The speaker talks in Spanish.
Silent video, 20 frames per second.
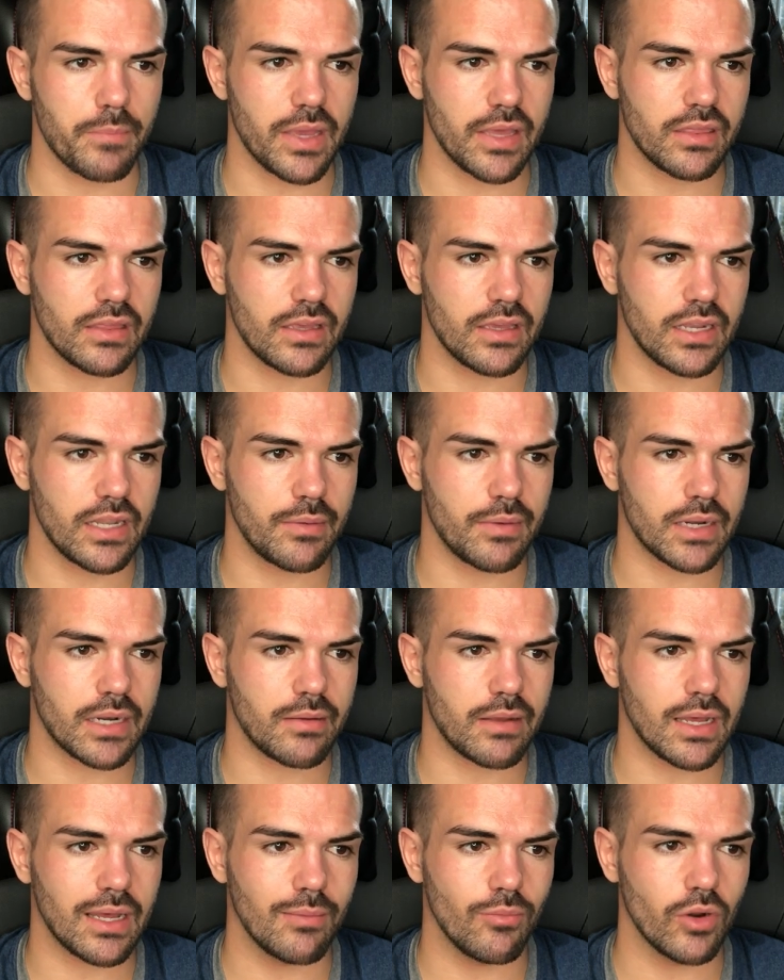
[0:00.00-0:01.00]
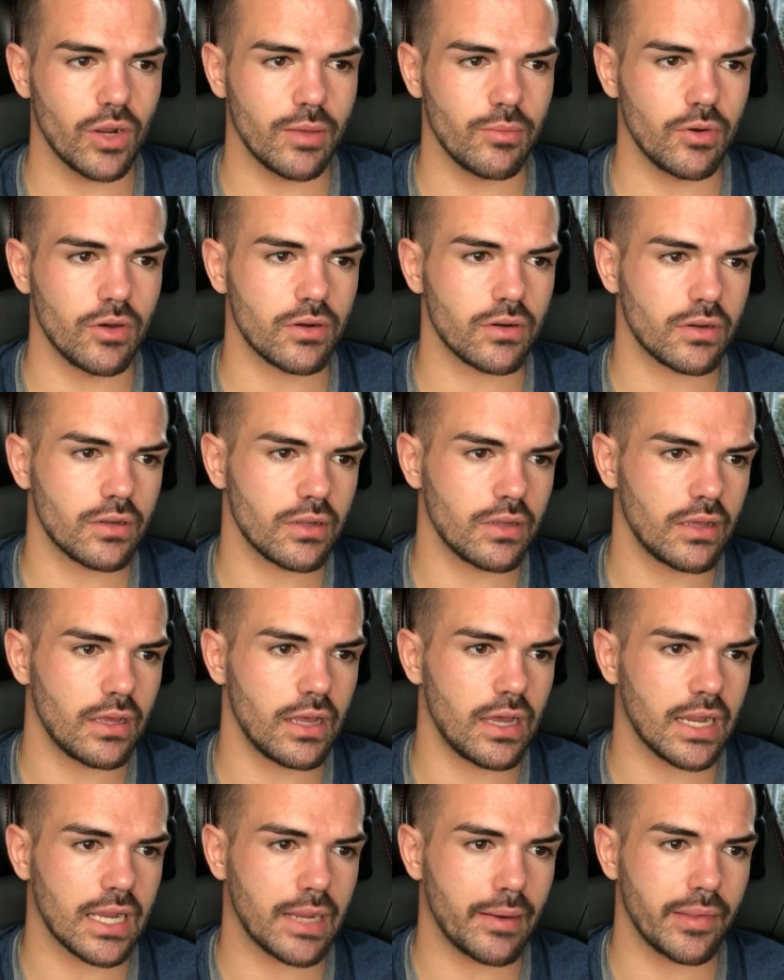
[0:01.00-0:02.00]
BCN barra baja Monamor.
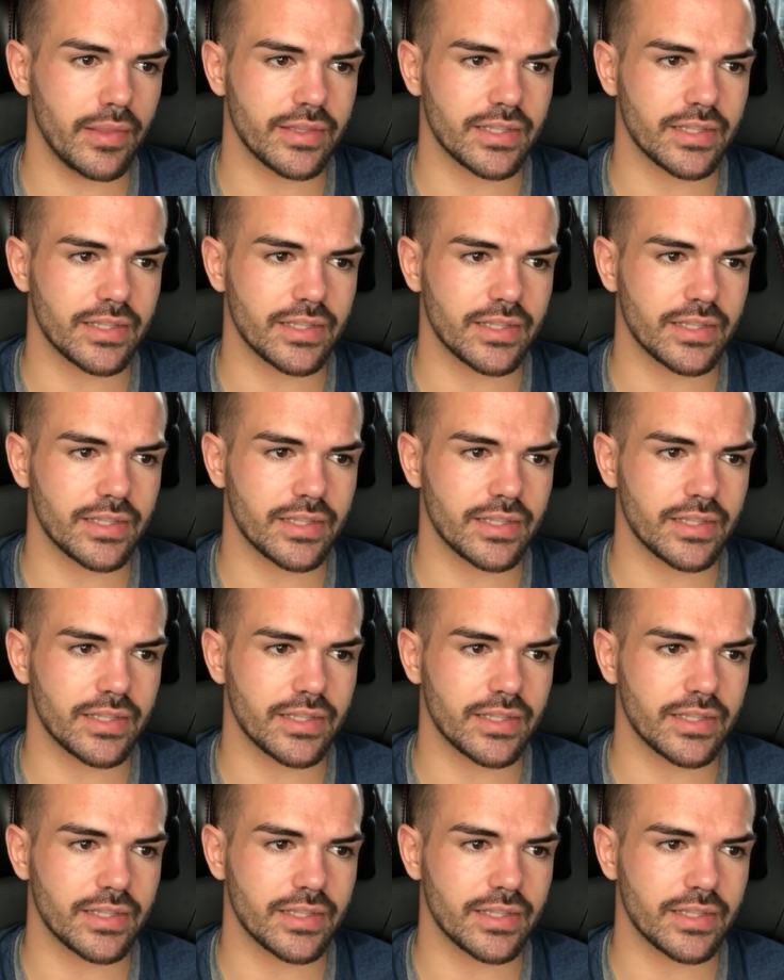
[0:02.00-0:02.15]
Acaban